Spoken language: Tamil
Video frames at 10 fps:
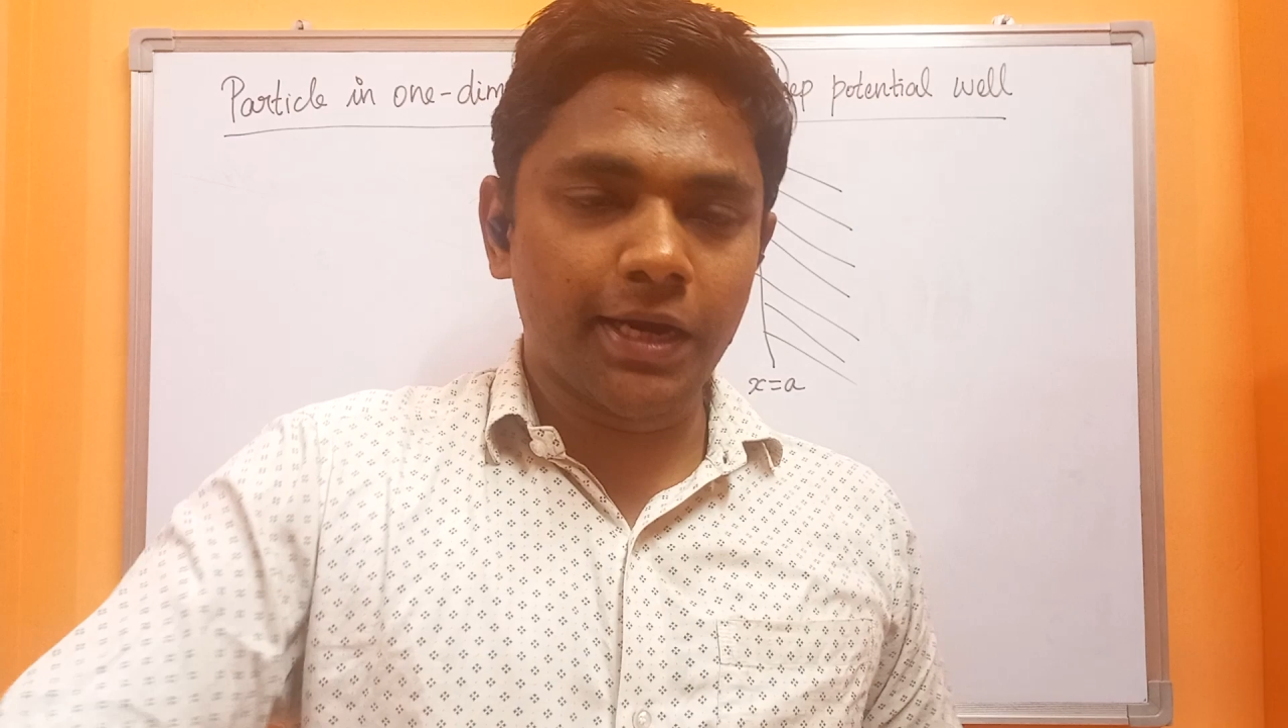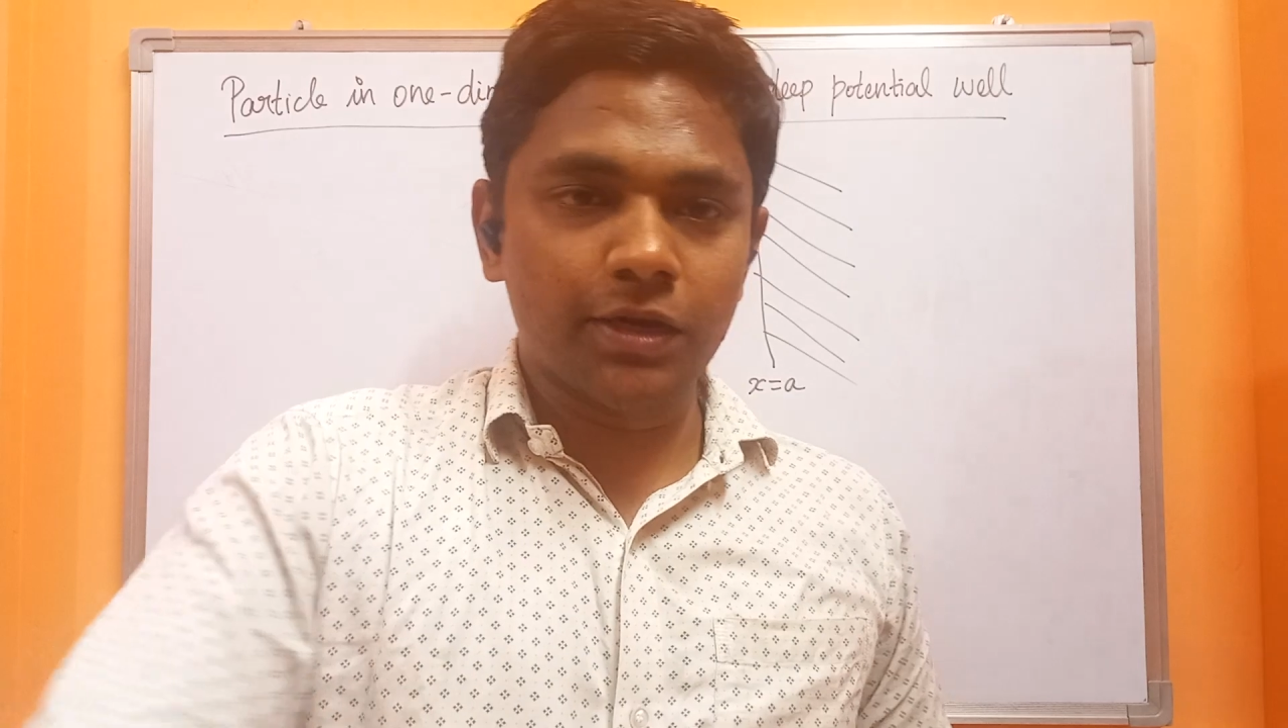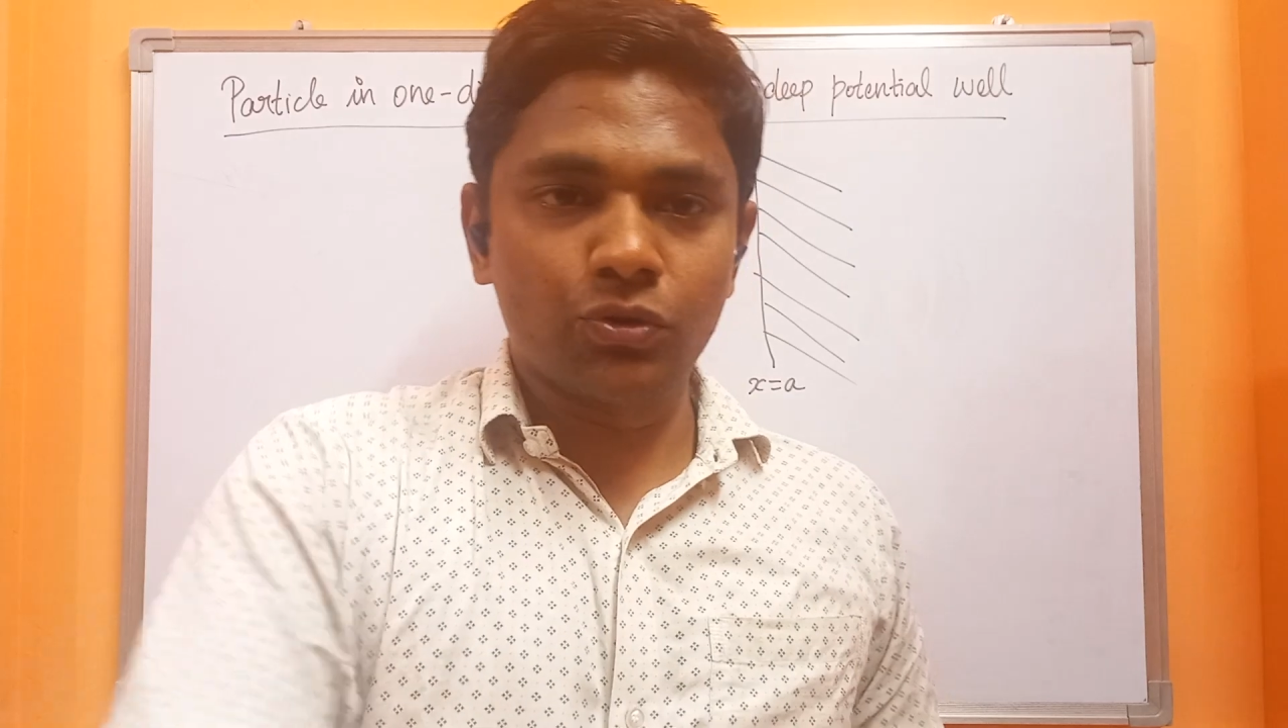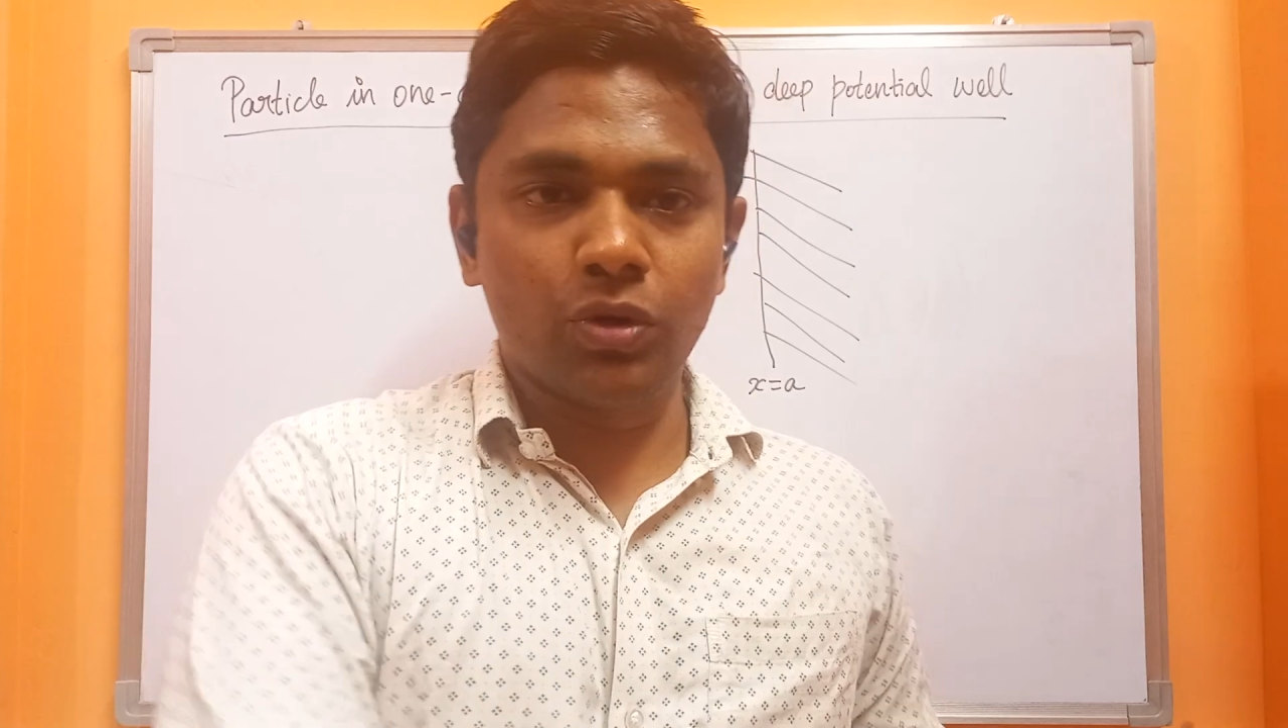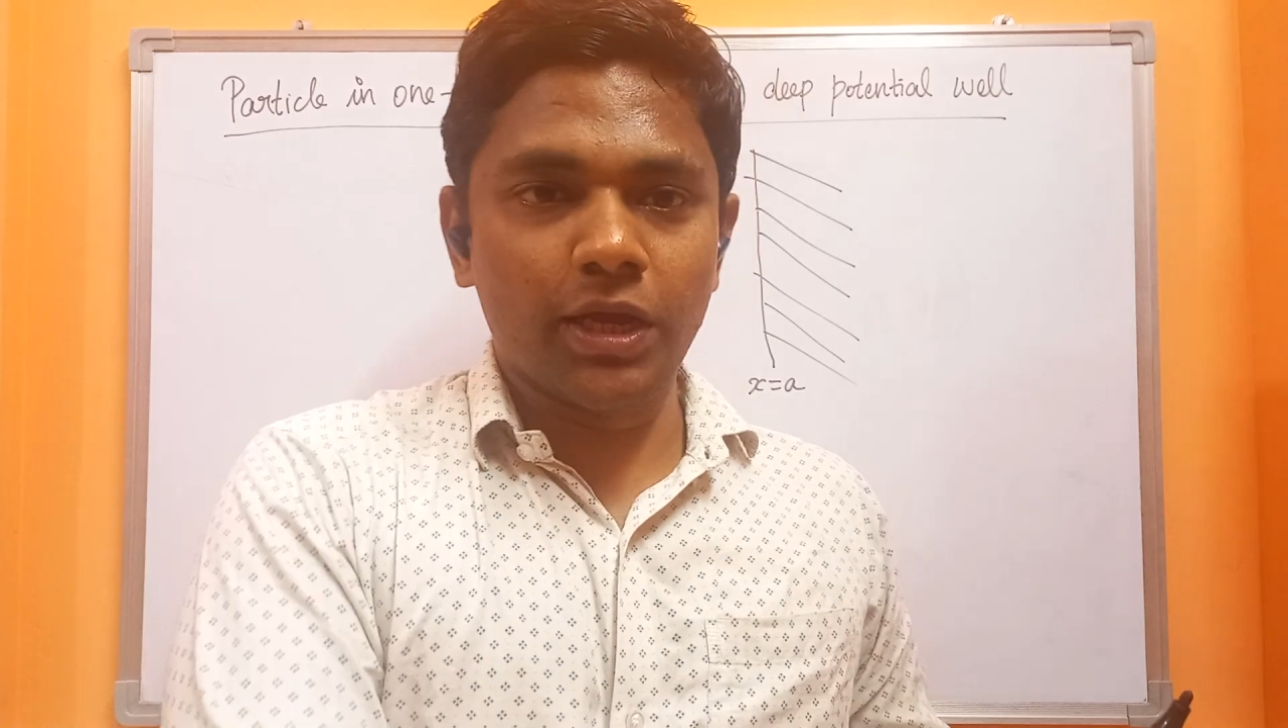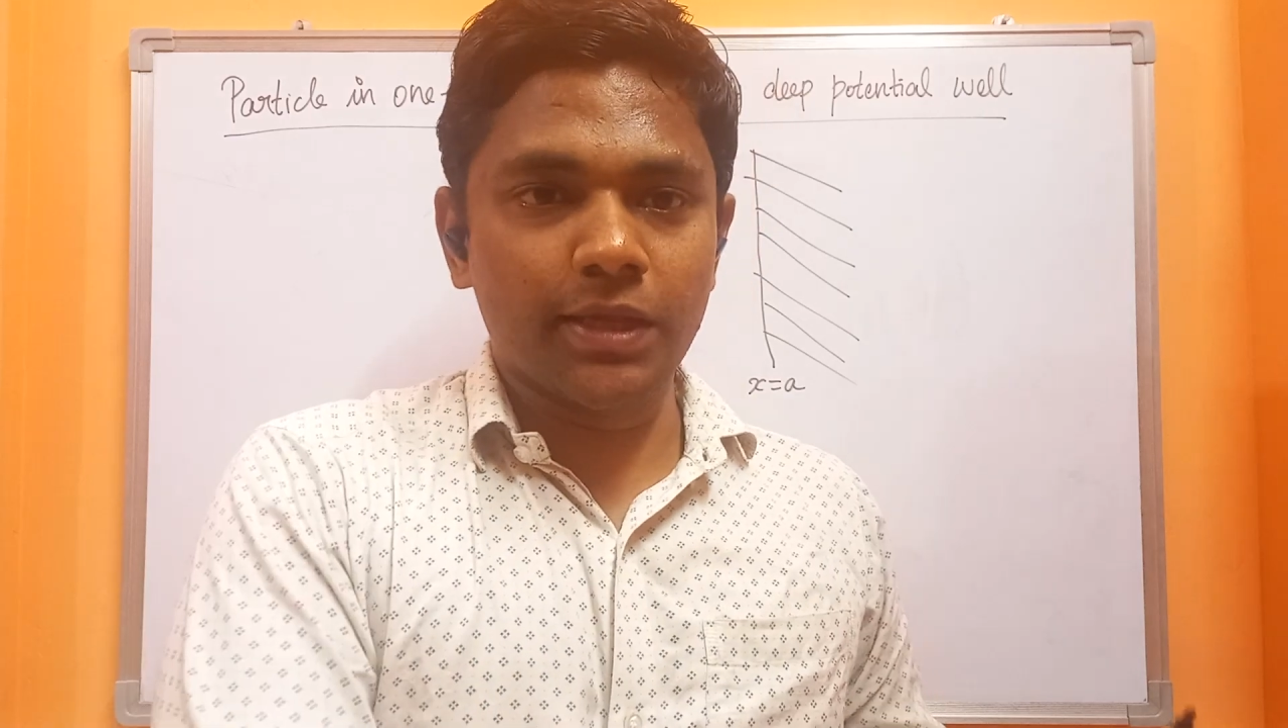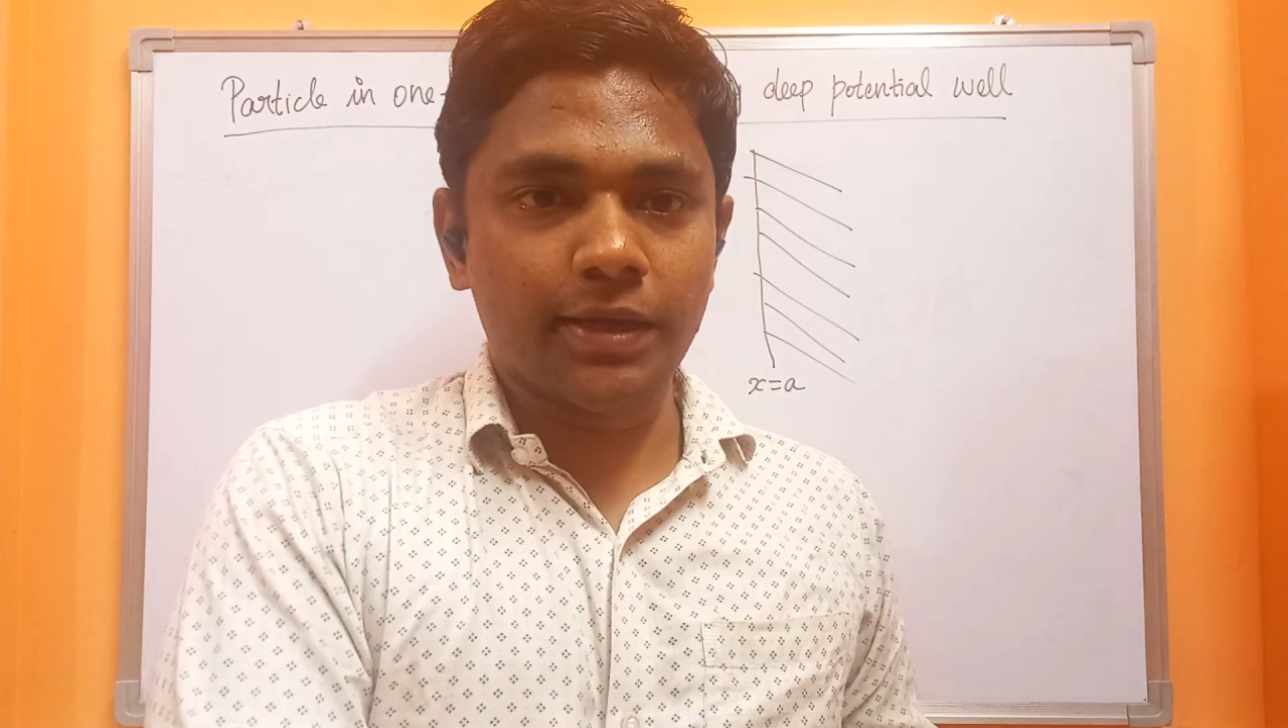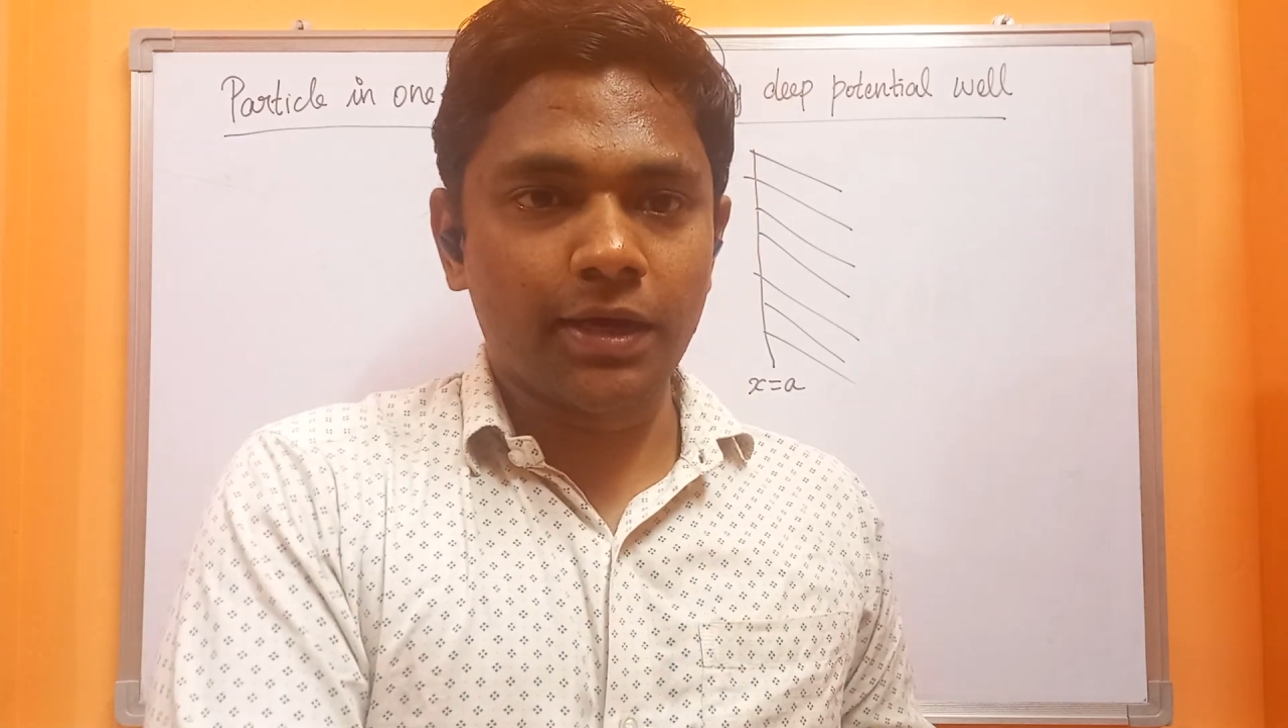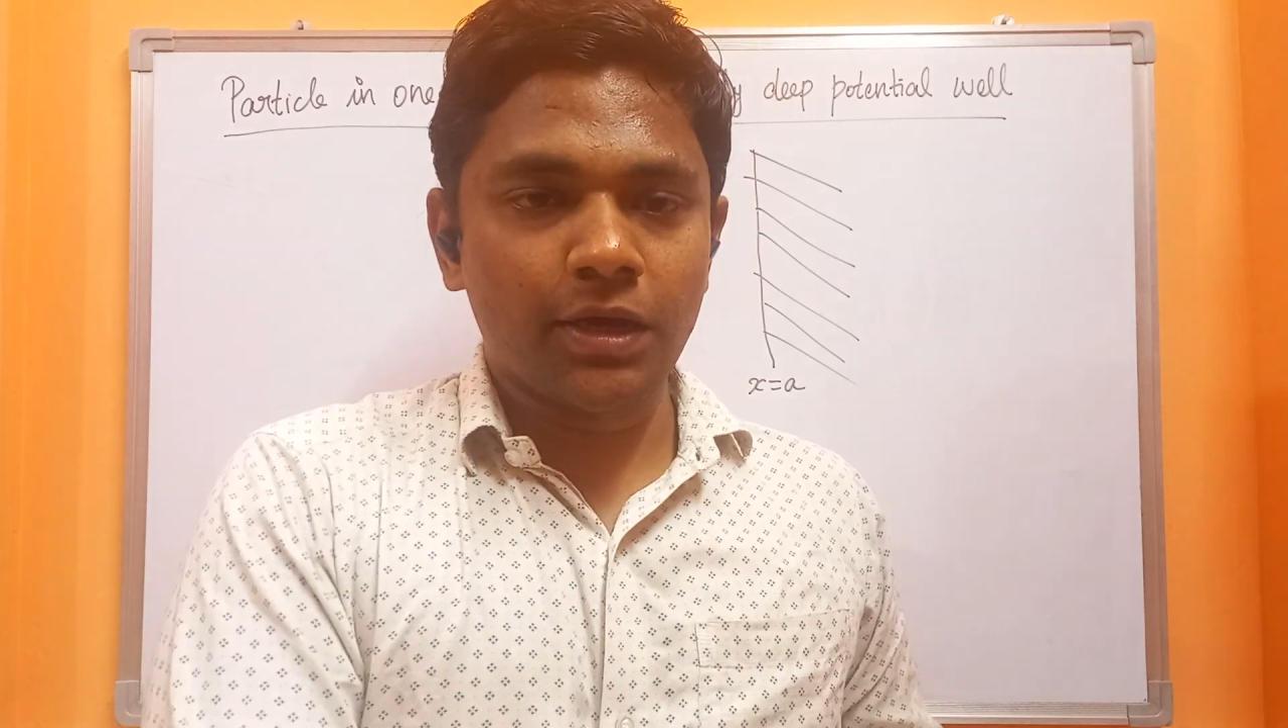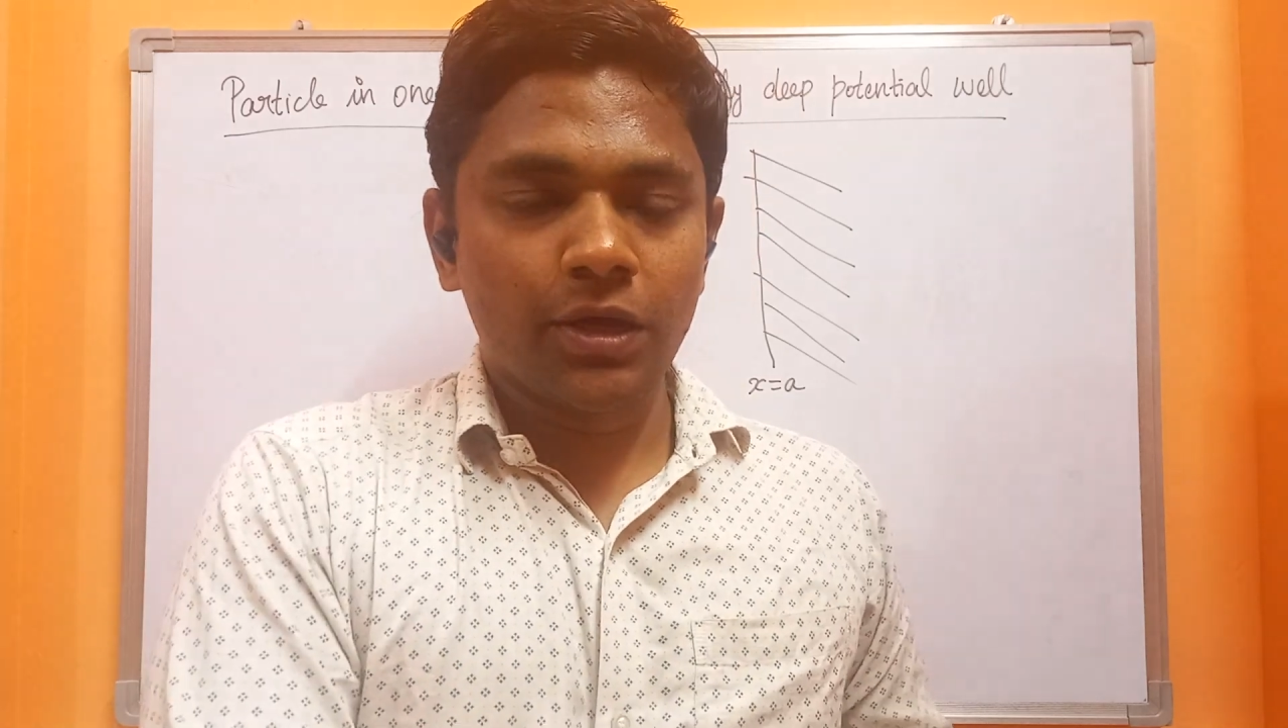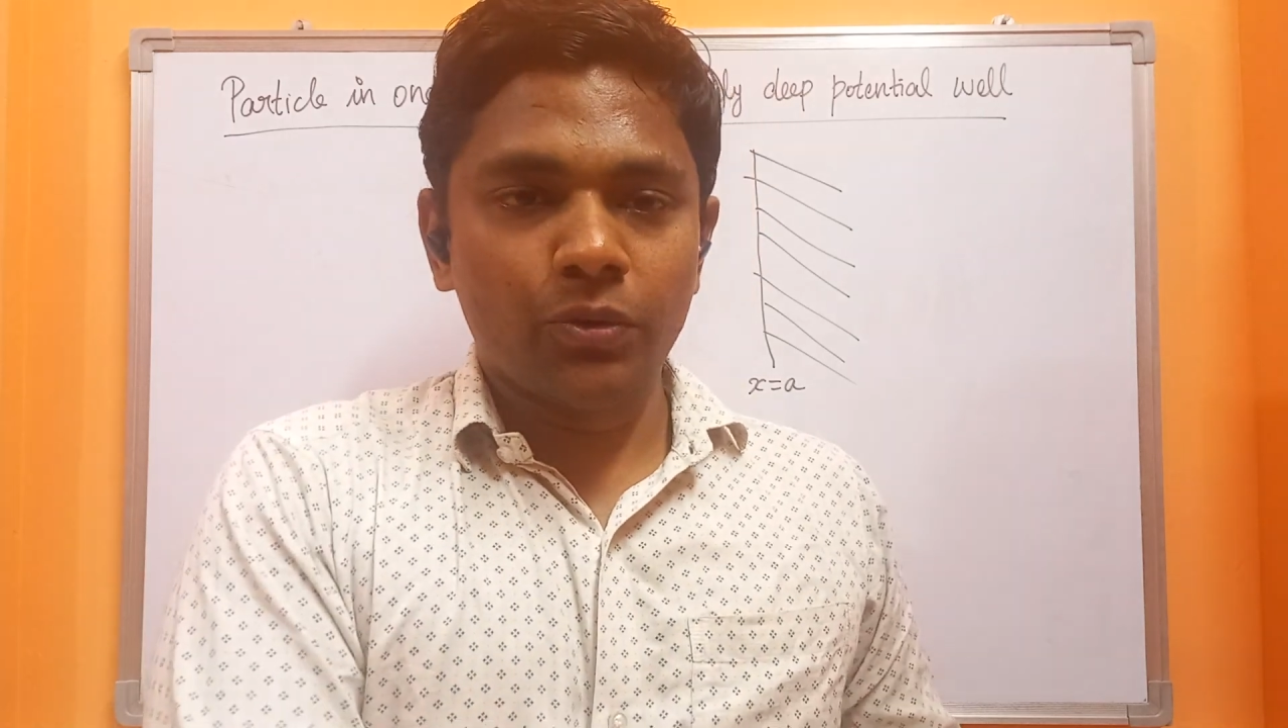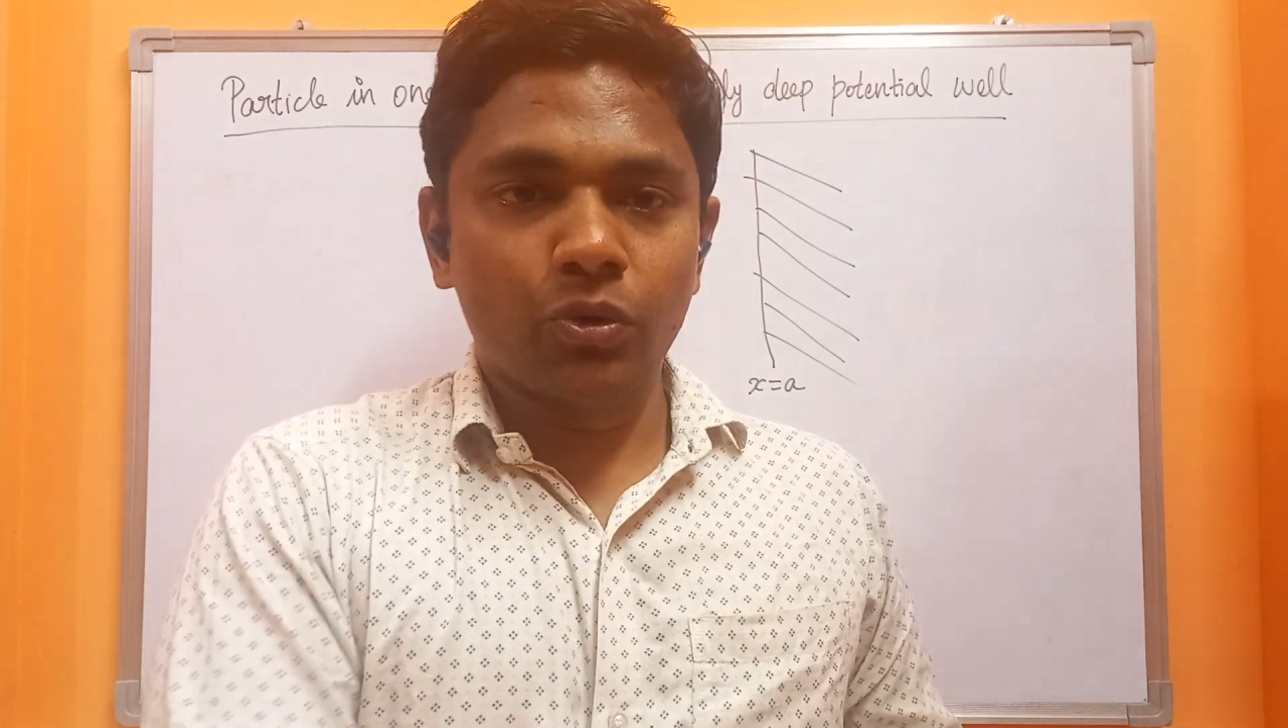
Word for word: கிணறுக்குள்ளேயே தான்